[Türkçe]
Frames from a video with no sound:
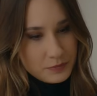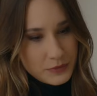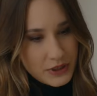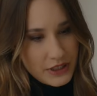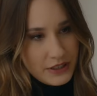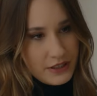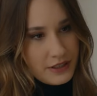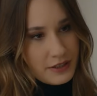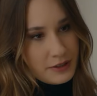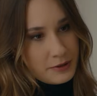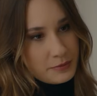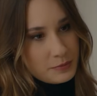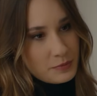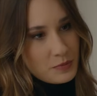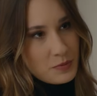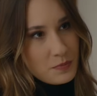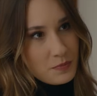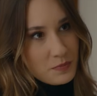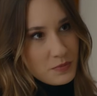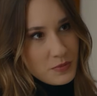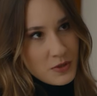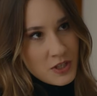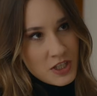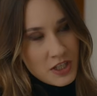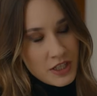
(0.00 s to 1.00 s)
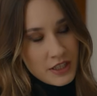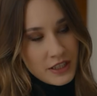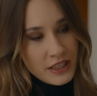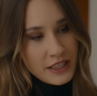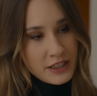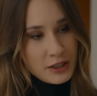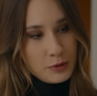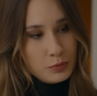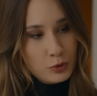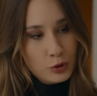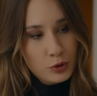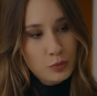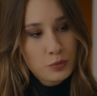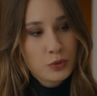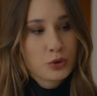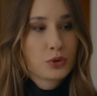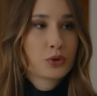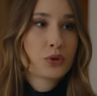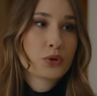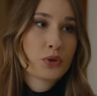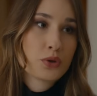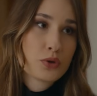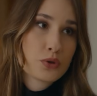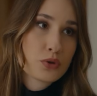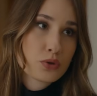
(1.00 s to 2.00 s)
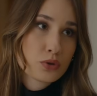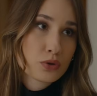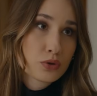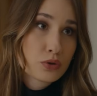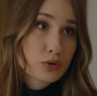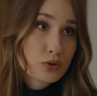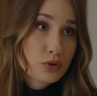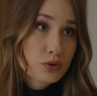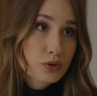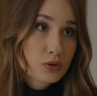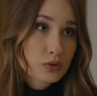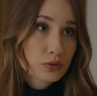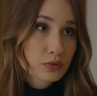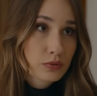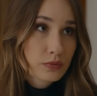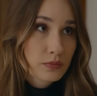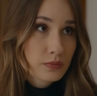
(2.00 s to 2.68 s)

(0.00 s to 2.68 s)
Ee, şirketi bugün mü kuruyorsunuz?